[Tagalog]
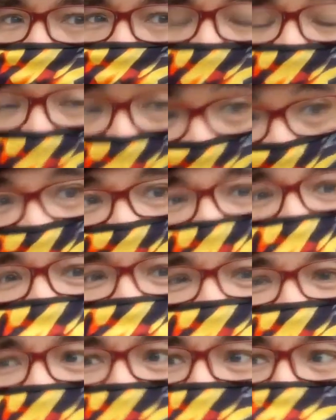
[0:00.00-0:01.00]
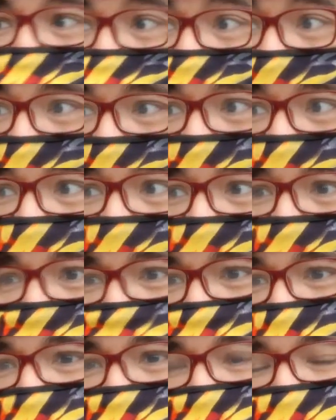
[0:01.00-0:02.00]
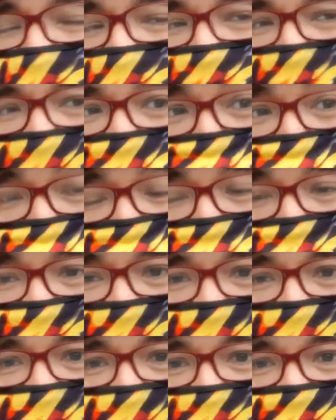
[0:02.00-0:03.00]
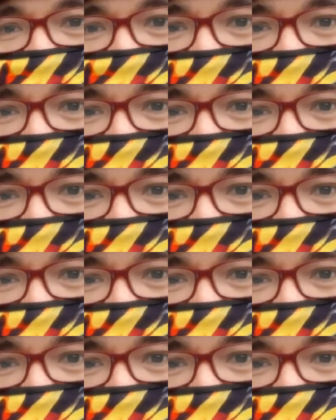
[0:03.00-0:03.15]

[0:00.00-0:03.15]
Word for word: Nakat na taon na bumigay na nga siya dahil naputol talaga. Eh.